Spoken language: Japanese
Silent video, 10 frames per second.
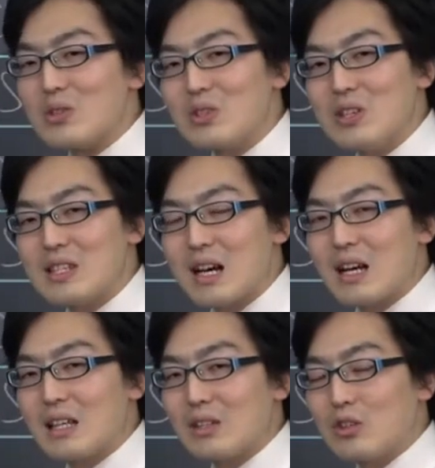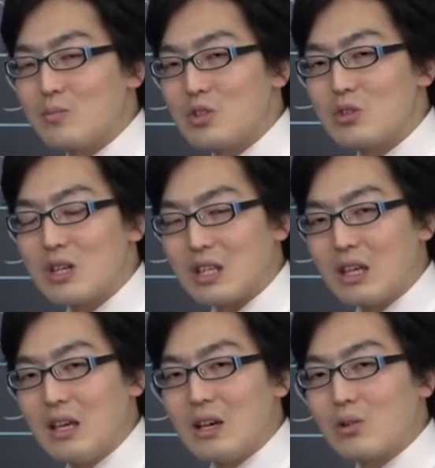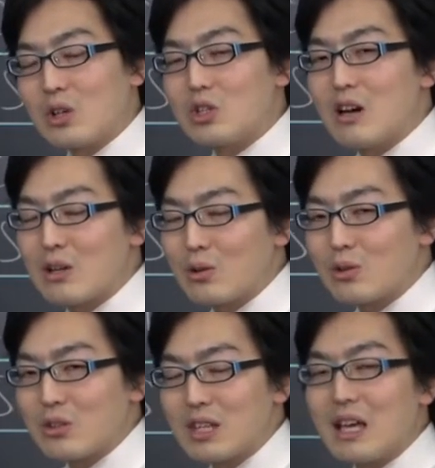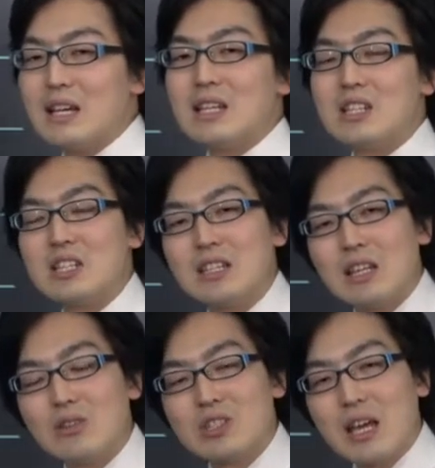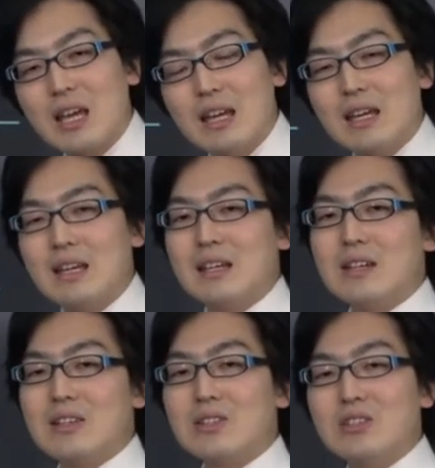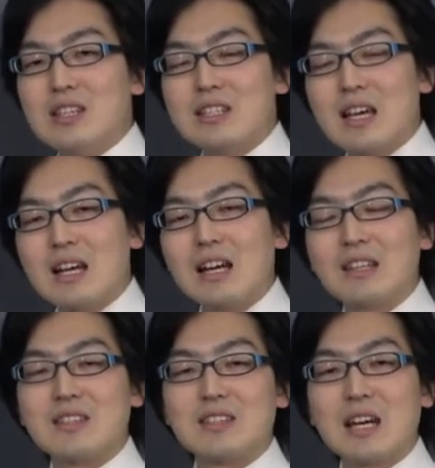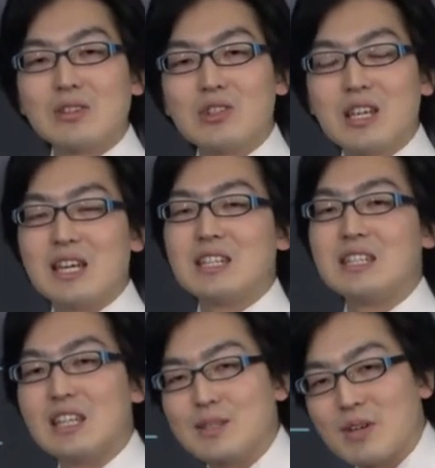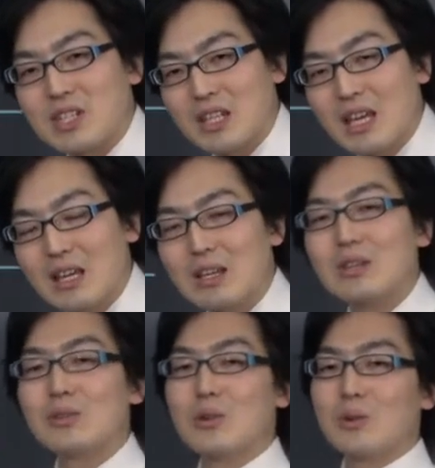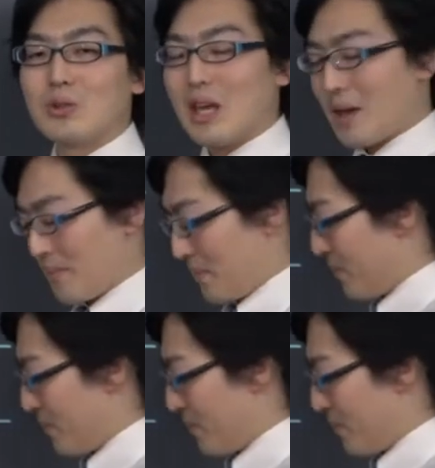水酸化ナトリウム水液これ加えることによって沈殿として水酸化鉄酸として沈殿しましたね。ということで